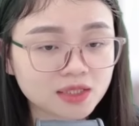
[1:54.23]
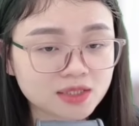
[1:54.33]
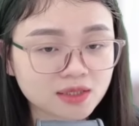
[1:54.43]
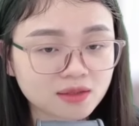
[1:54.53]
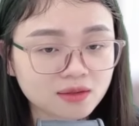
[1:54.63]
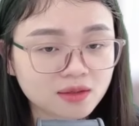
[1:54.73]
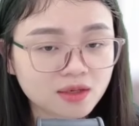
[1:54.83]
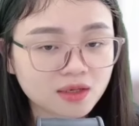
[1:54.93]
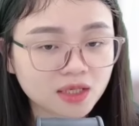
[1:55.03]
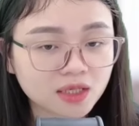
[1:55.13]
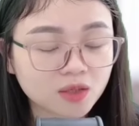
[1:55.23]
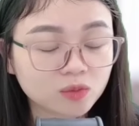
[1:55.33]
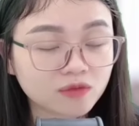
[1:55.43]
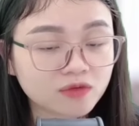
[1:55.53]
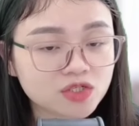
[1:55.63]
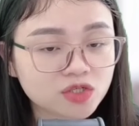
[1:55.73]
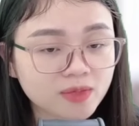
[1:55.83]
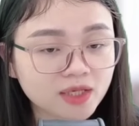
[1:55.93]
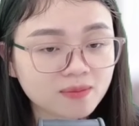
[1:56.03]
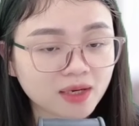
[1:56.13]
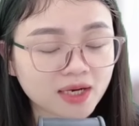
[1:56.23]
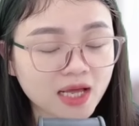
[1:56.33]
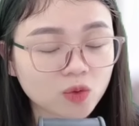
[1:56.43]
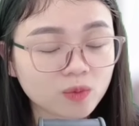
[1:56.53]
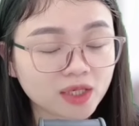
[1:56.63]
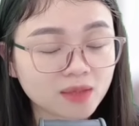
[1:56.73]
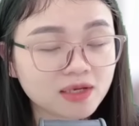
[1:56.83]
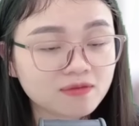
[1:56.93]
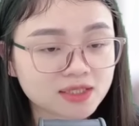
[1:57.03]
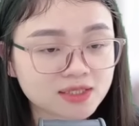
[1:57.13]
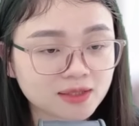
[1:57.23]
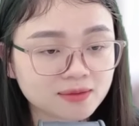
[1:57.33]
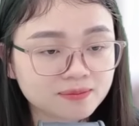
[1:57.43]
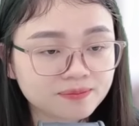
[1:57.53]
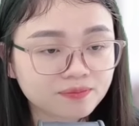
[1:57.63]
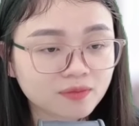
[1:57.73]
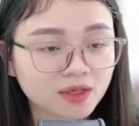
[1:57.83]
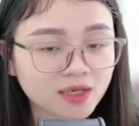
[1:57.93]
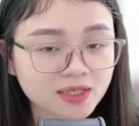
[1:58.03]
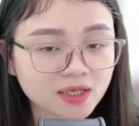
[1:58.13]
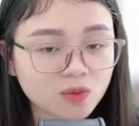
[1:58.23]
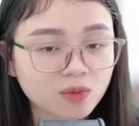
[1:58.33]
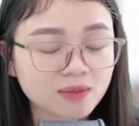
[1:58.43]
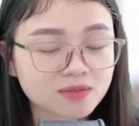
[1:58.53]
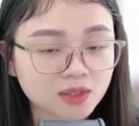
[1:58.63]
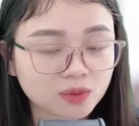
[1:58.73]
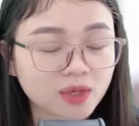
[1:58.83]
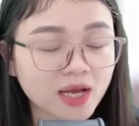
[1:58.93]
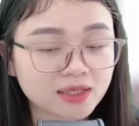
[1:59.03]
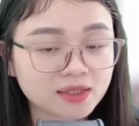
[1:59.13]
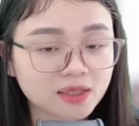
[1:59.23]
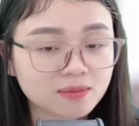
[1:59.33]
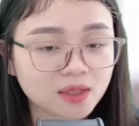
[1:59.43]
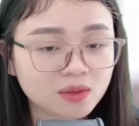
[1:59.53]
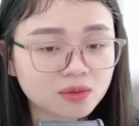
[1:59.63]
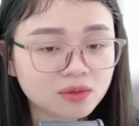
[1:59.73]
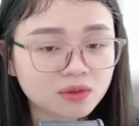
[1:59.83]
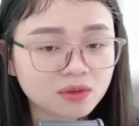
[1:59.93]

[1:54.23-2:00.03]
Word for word: Hiện giờ Ông ta vẫn chưa biết cái mặt nạ của mình đã bị vạch trần Nên sẽ không làm gì tổn hại đến thím đâu